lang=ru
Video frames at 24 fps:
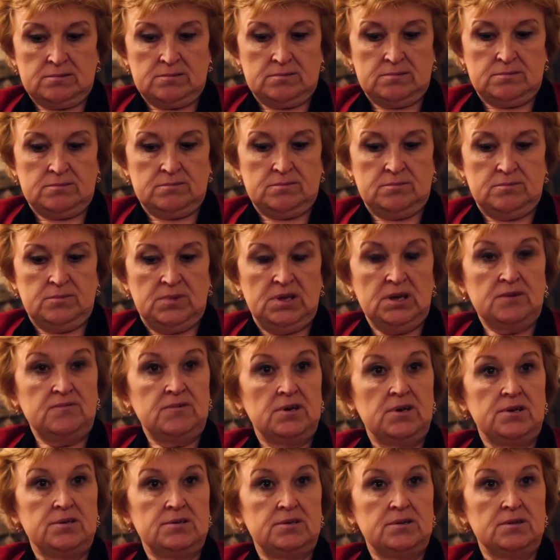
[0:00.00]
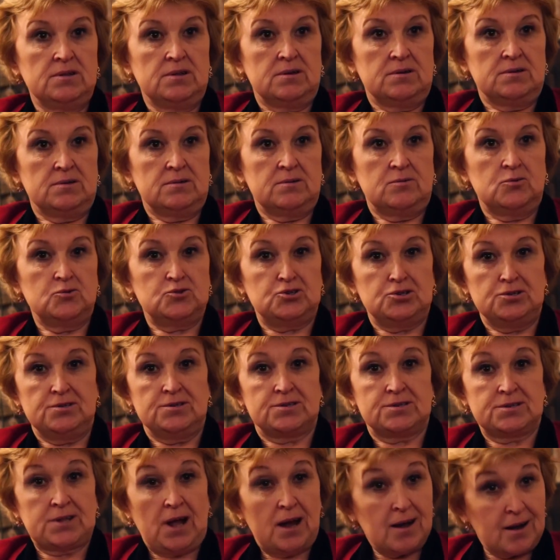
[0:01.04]
э, я выглядела очень
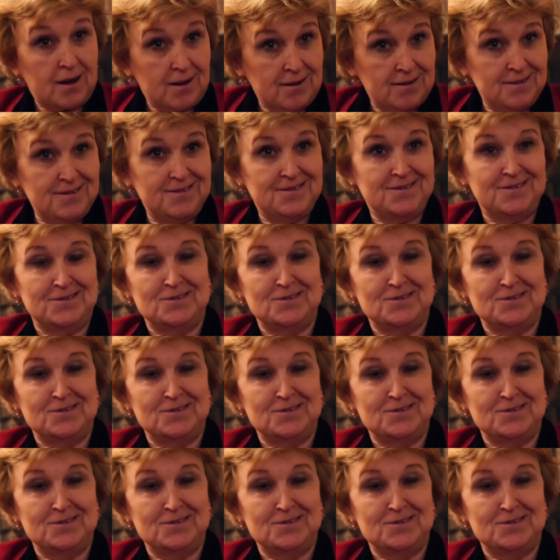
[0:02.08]
старо,